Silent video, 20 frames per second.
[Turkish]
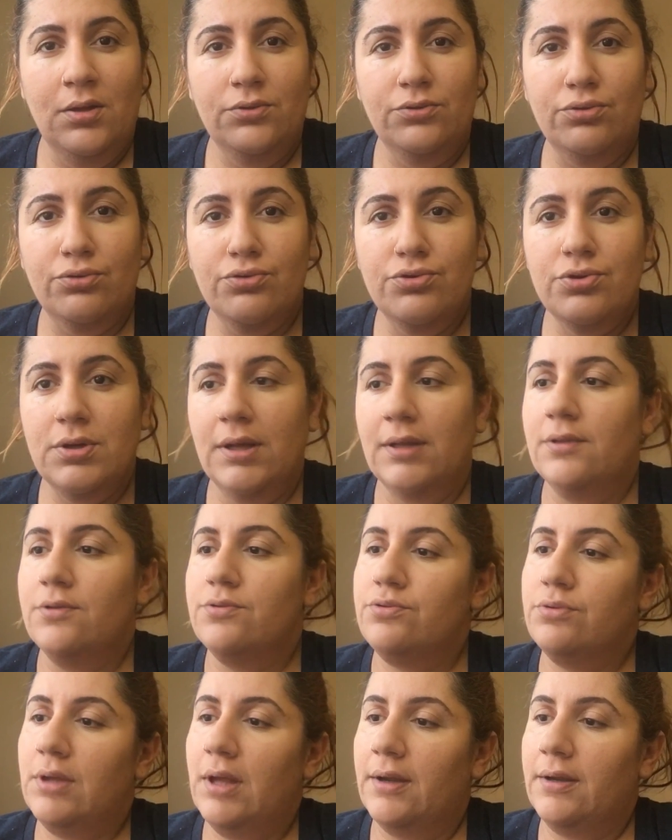turuncu renkli
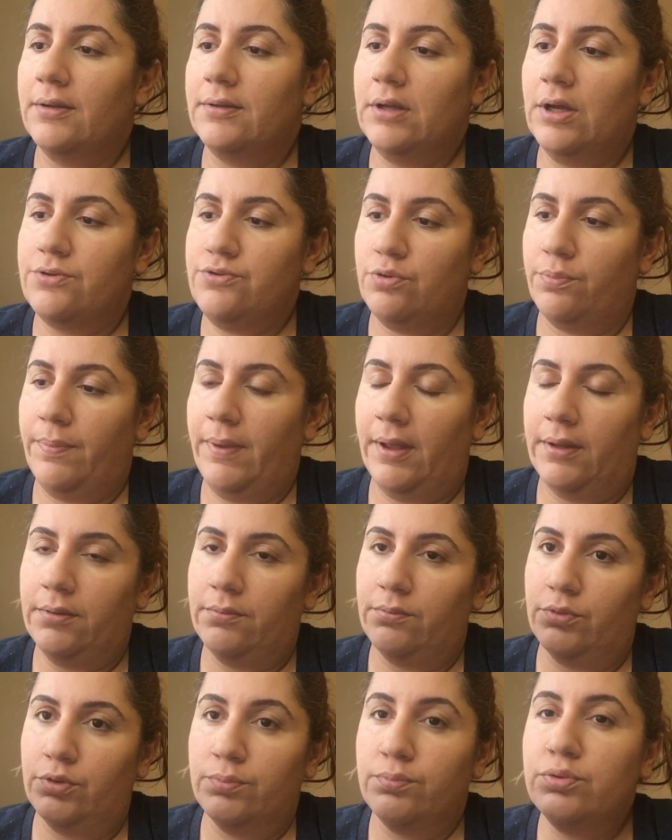süngerden daha çok
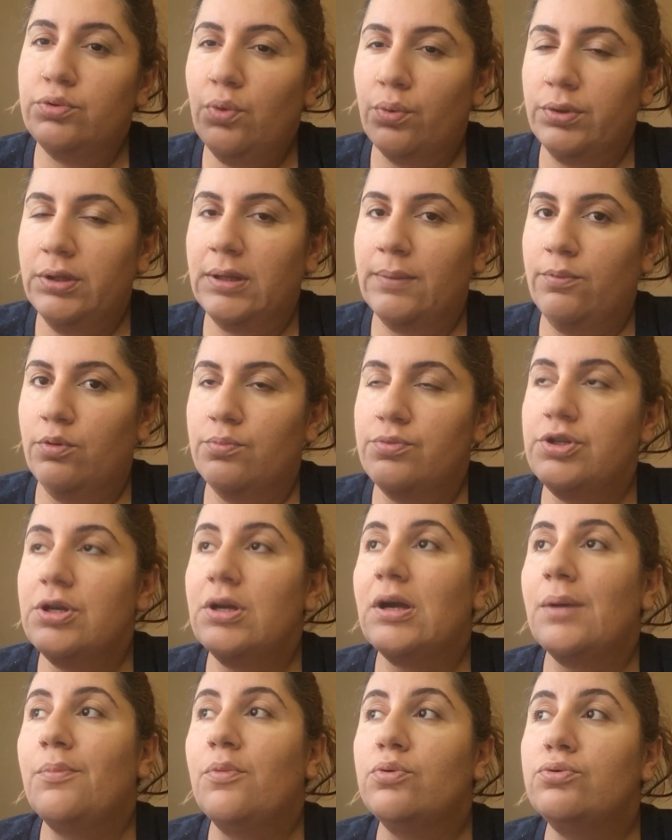beğendim bunu. Bu da onun gibi
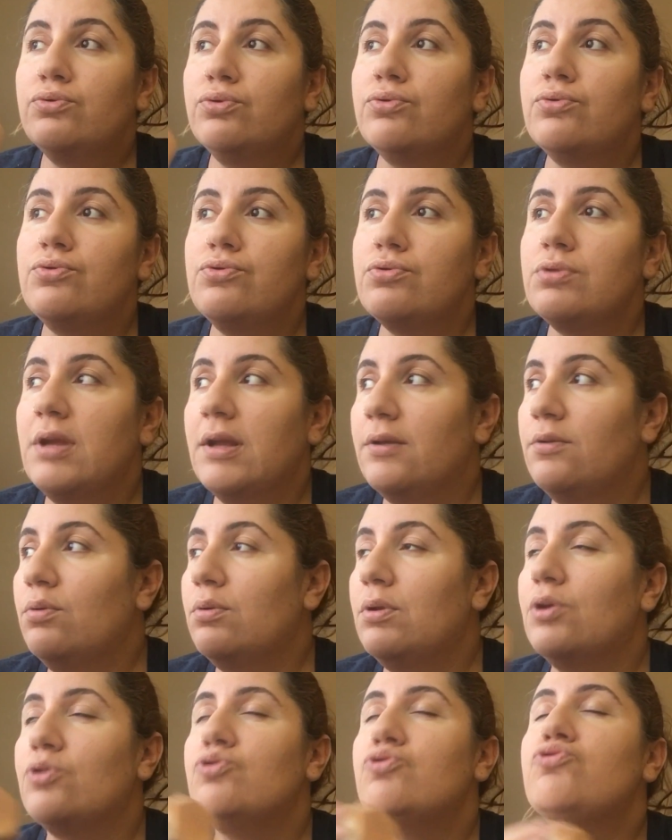yumuşak ama o turuncu renkli
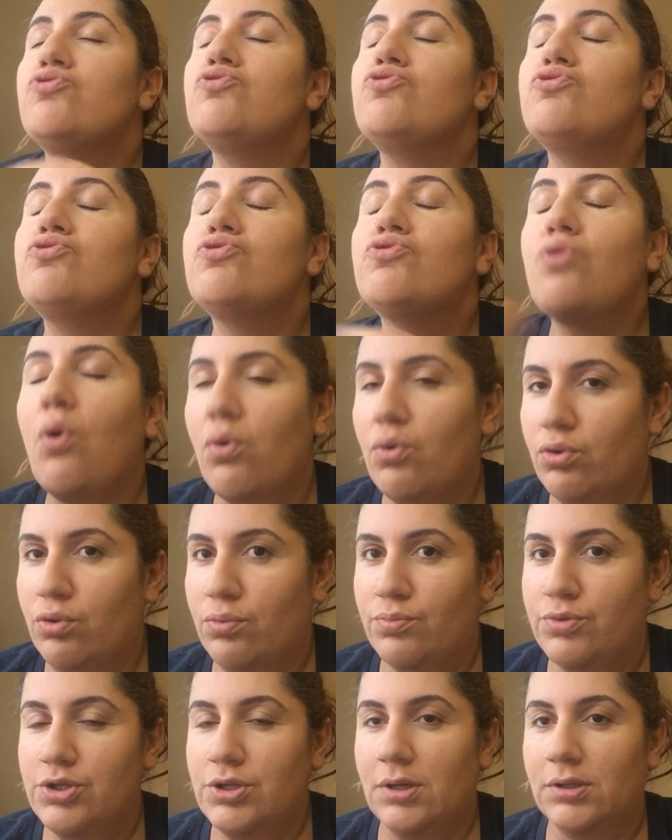olan çok
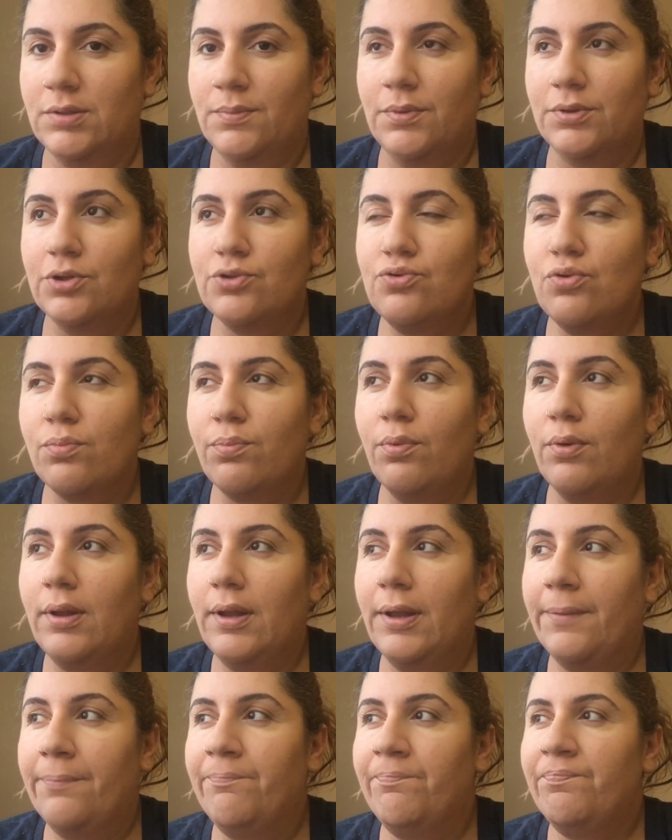yumuşaktı. Bana çok
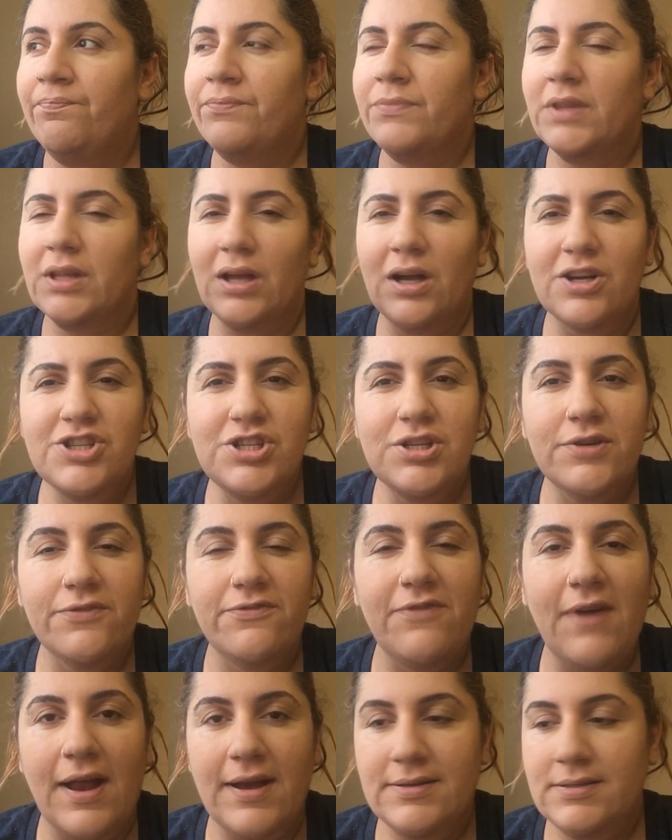böyle aşırı
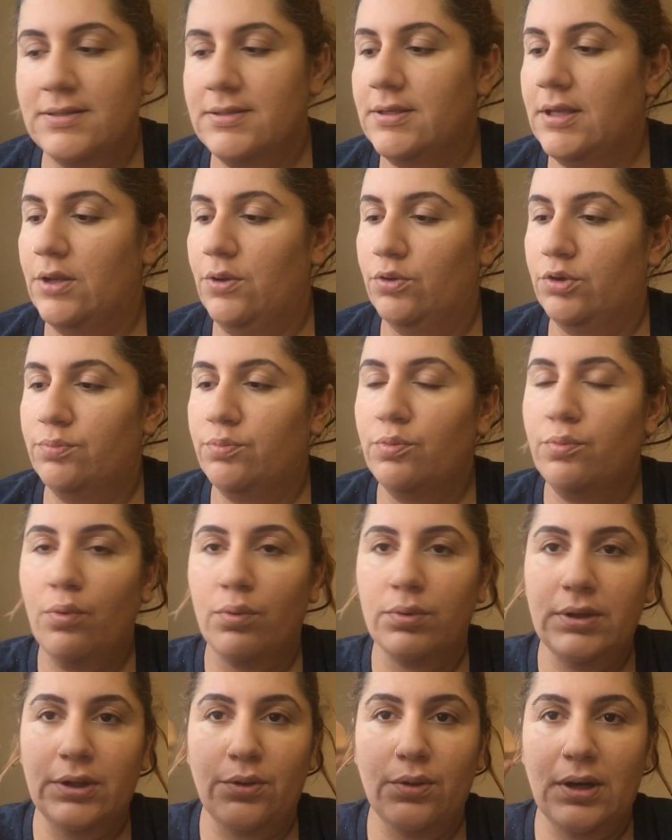fersiz geliyordu.
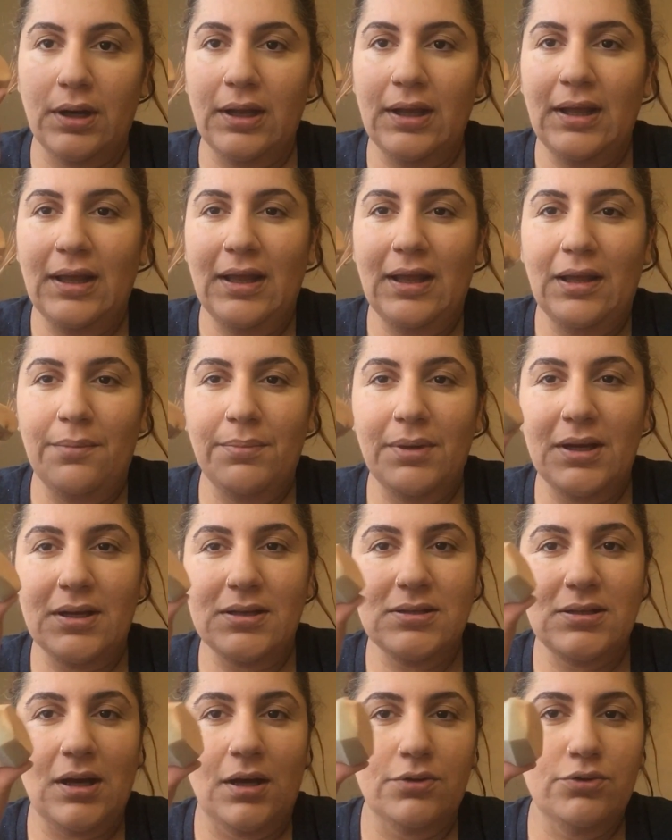Bu ona göre
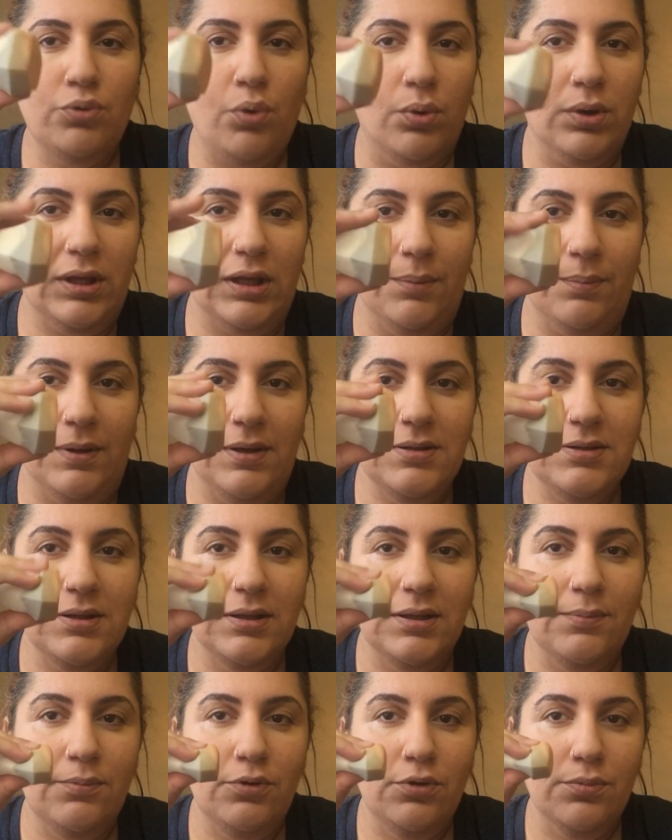biraz daha tok gibi
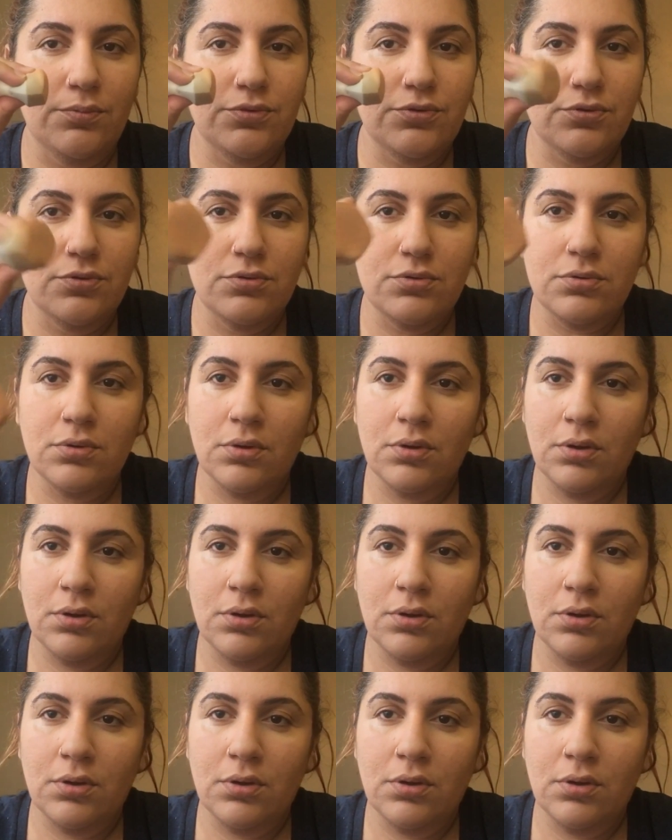hissedebiliyor musunuz?